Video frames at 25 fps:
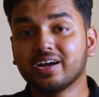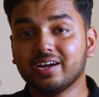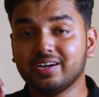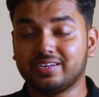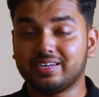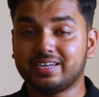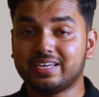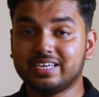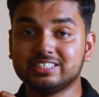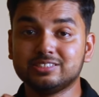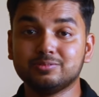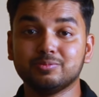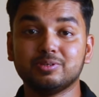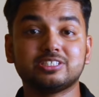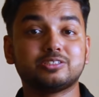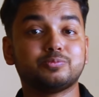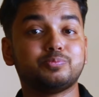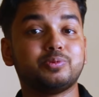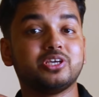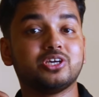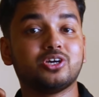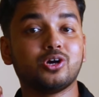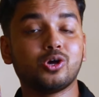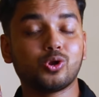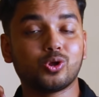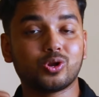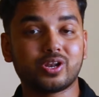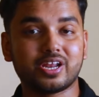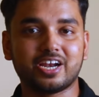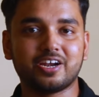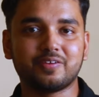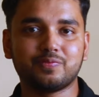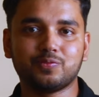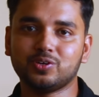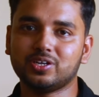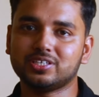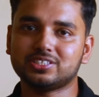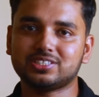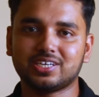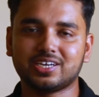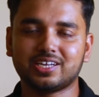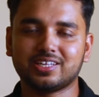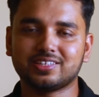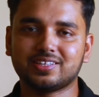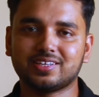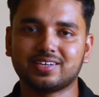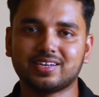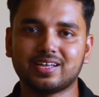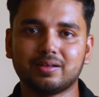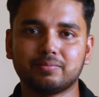अगर इसमें स्पीकर और हेडफोन अच्छा
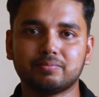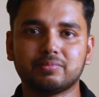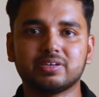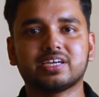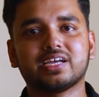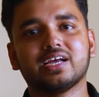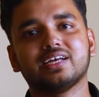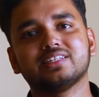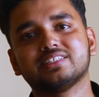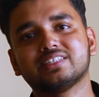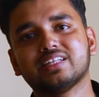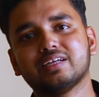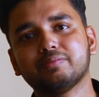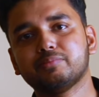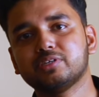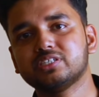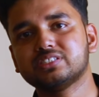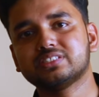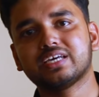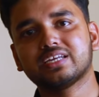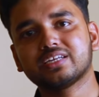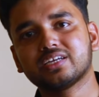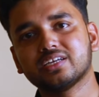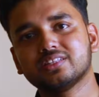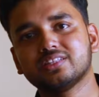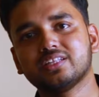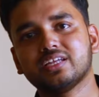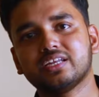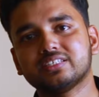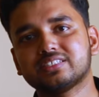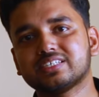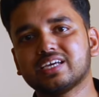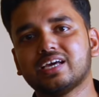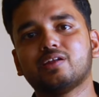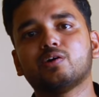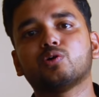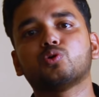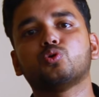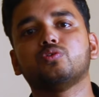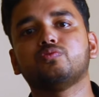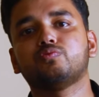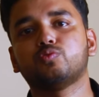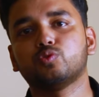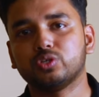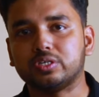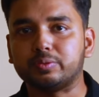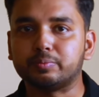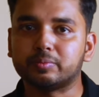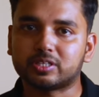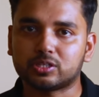रहता ना मैं कह देता बीस हज़ार के अंदर इसके अलावा कोई
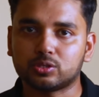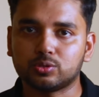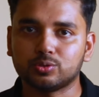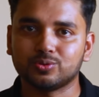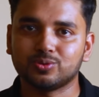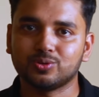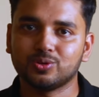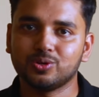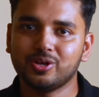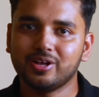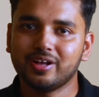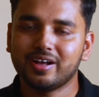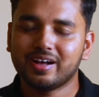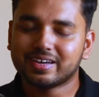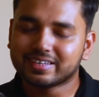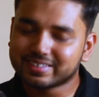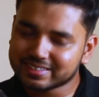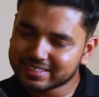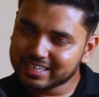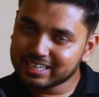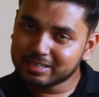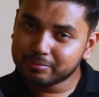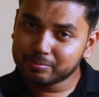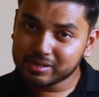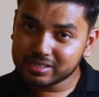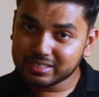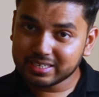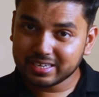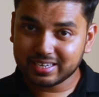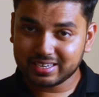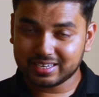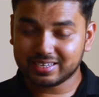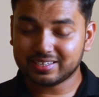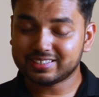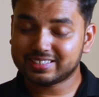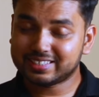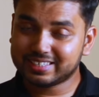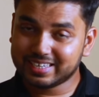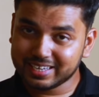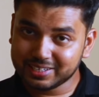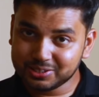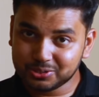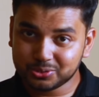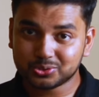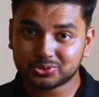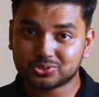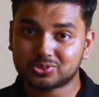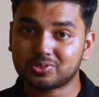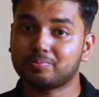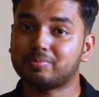फ़ोन ही मत लो रियली में ये ये
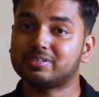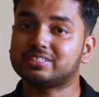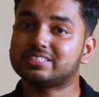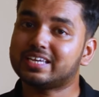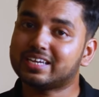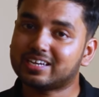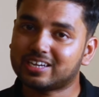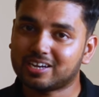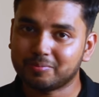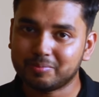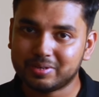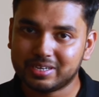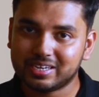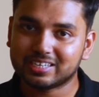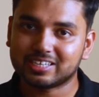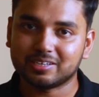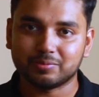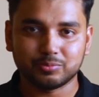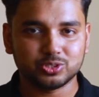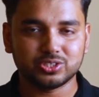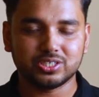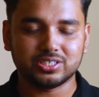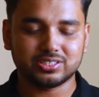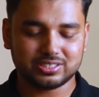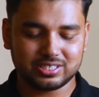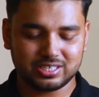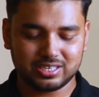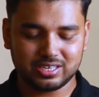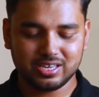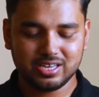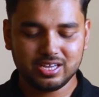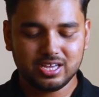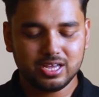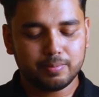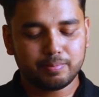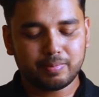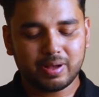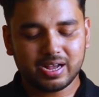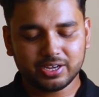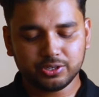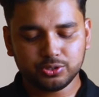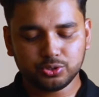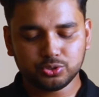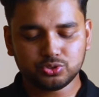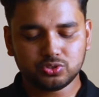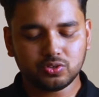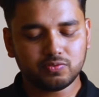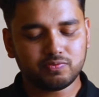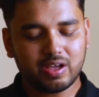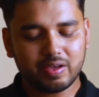दोस्तों बस एक कमी लगी मुझे इसकी बाकी
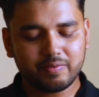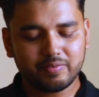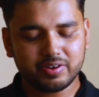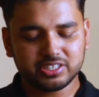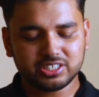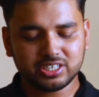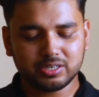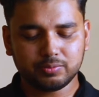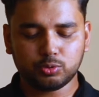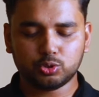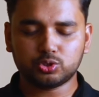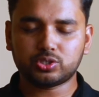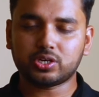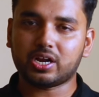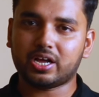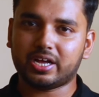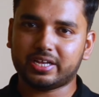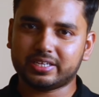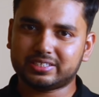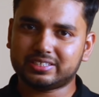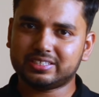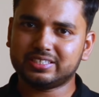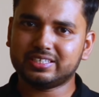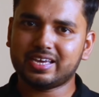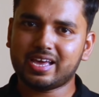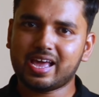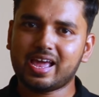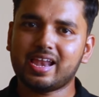दोस्तों वाइब्रेशन मोटर अच्छी